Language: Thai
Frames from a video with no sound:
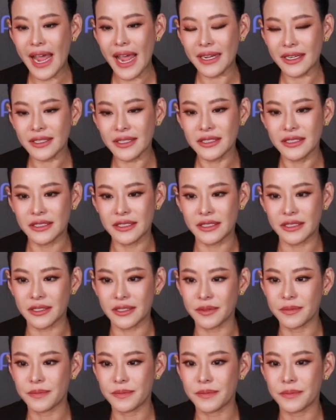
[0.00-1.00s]
ได้ก็คือ
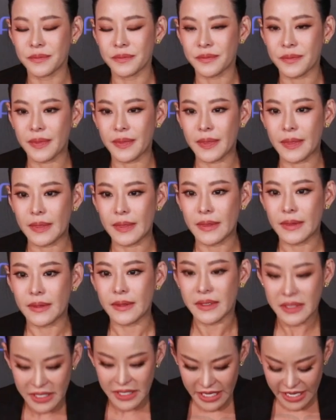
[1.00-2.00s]

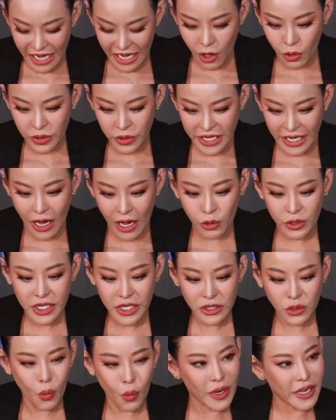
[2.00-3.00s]
หนิงเอาหนิงเอา
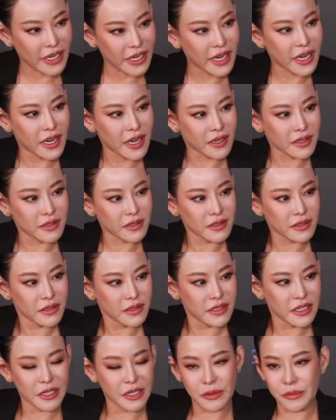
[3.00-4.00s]
ที่ตัวหนิงเอง
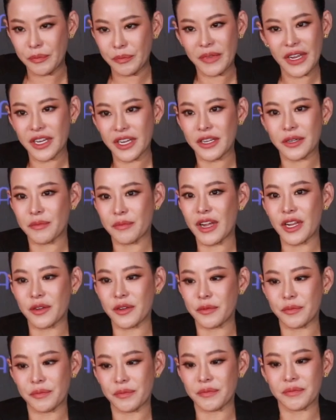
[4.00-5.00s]
หนิงไม่ไม่
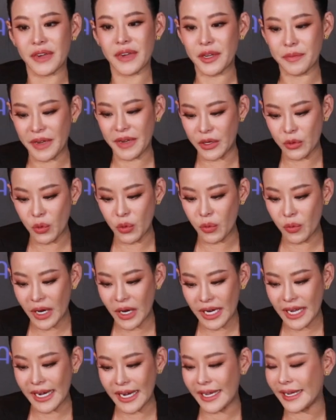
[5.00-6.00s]
ไม่ไปยุ่ง
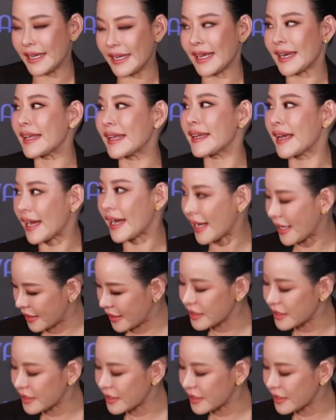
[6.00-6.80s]
ว่าใครอะไรยังไง